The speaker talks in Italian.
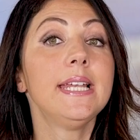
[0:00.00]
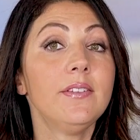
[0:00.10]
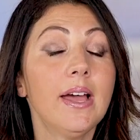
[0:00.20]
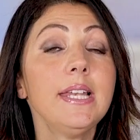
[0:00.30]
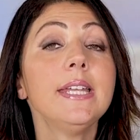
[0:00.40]

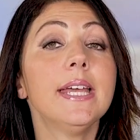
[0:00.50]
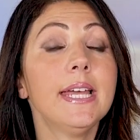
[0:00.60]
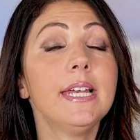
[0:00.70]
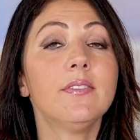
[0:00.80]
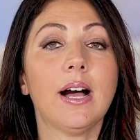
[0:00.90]
Livelli
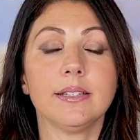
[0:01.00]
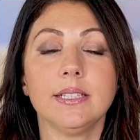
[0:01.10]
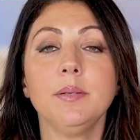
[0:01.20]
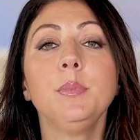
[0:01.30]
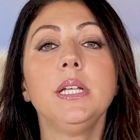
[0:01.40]

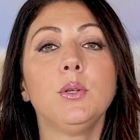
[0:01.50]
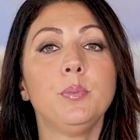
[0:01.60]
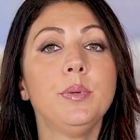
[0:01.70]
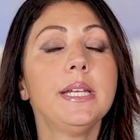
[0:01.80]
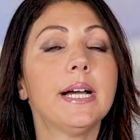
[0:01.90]
elevati di
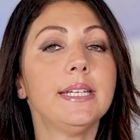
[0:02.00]
bilirubina